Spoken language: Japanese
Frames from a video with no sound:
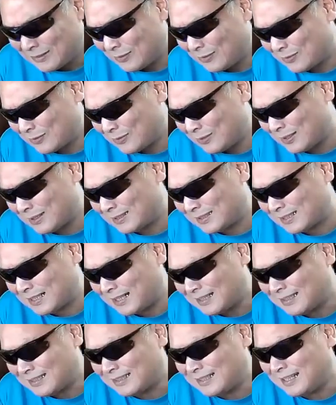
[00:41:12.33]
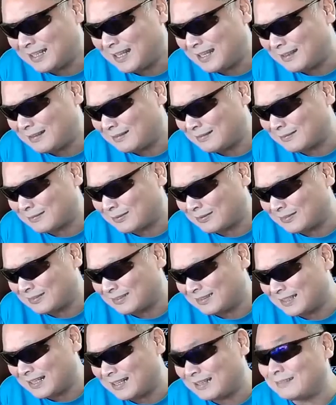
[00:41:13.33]
ここれ使ってないのにこ
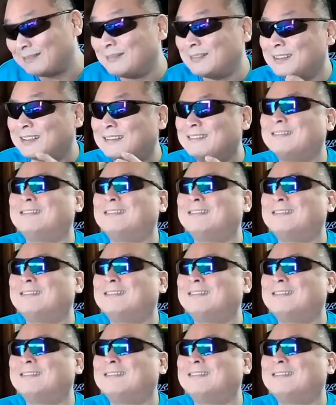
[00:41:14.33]
んなのに、